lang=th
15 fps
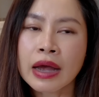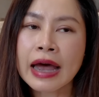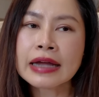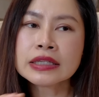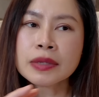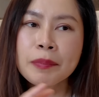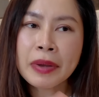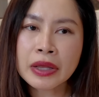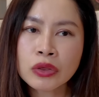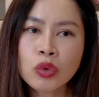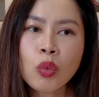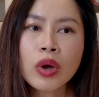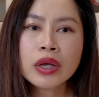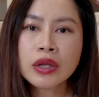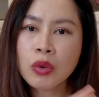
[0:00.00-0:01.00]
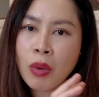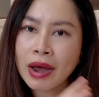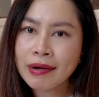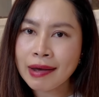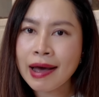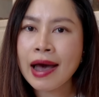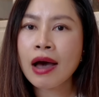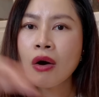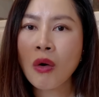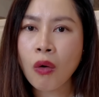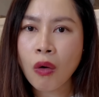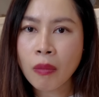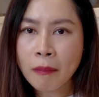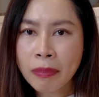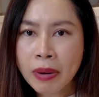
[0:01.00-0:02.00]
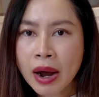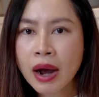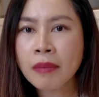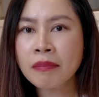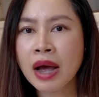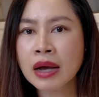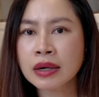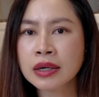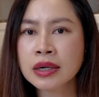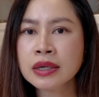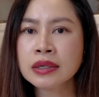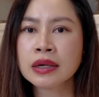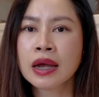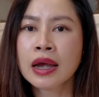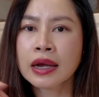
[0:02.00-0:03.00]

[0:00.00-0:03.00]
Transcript: อาจจะเป็นด้วยที่ว่าราคาของเพิ่มมากขึ้น